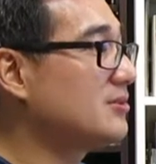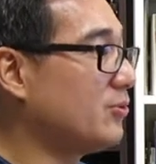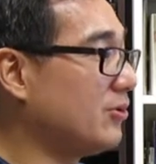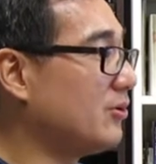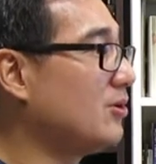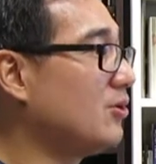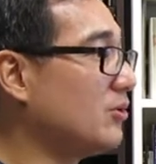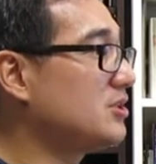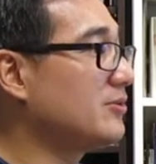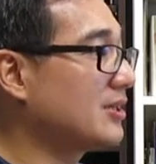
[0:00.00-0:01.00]
真的啊！
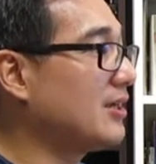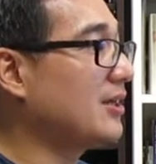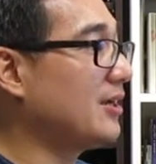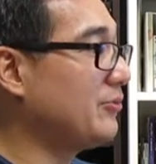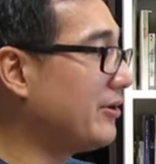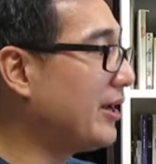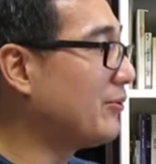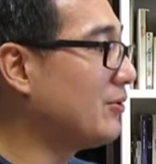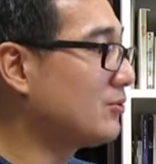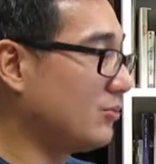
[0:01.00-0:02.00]
我希望让它越来
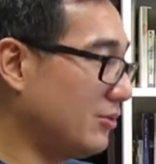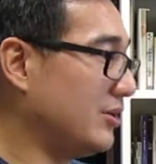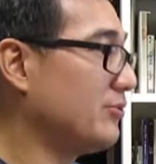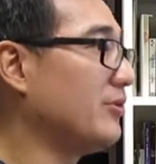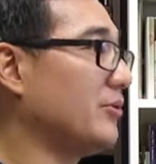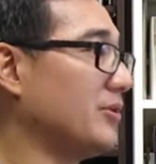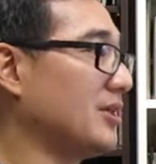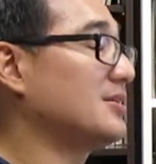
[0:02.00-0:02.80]
越多人，越来越大。